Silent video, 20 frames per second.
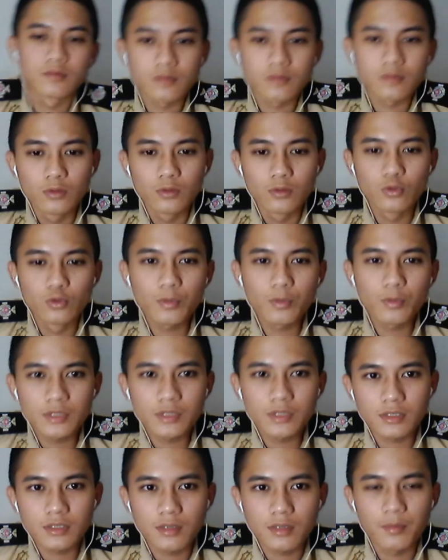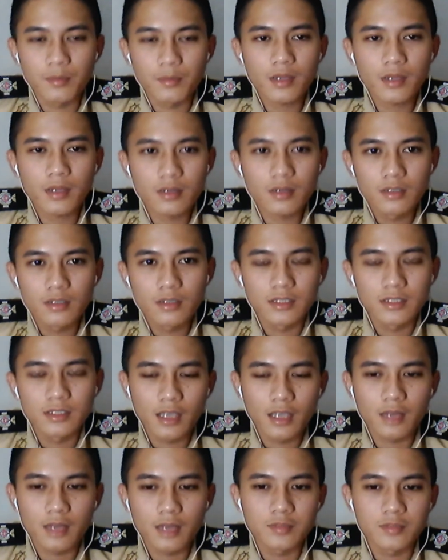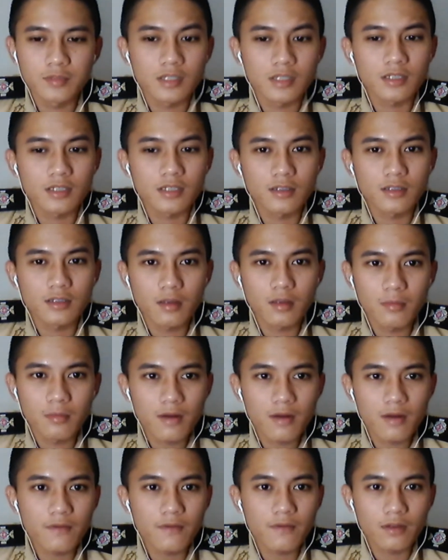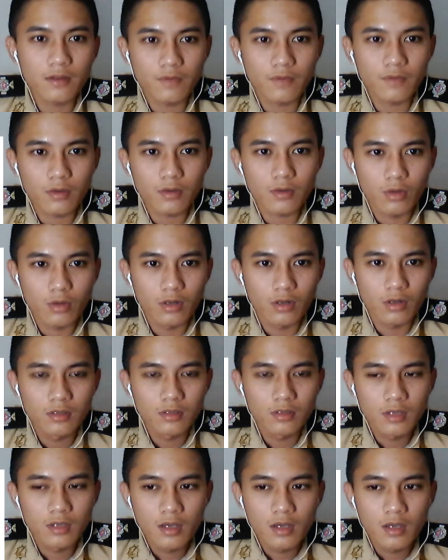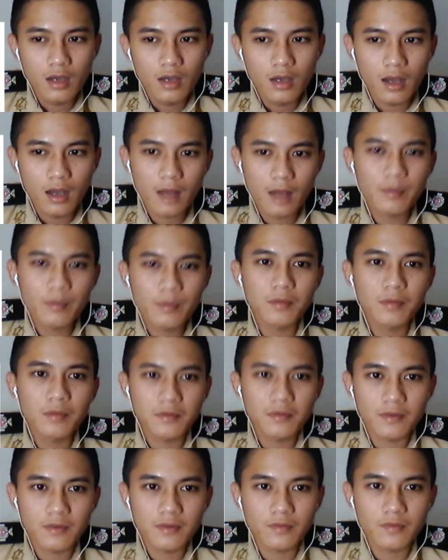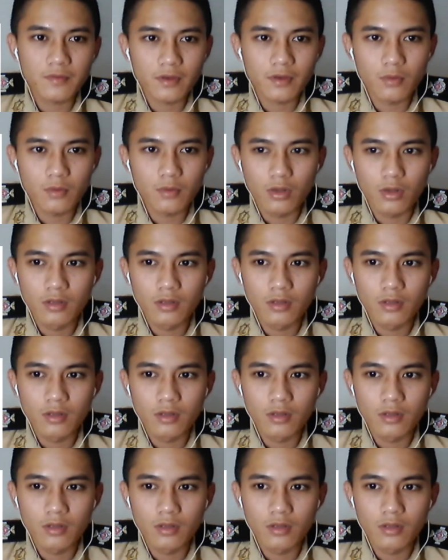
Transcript: Untuk penjelasan keempat, saya akan menjelaskan tentang manfaat firewall. Apa manfaat firewall?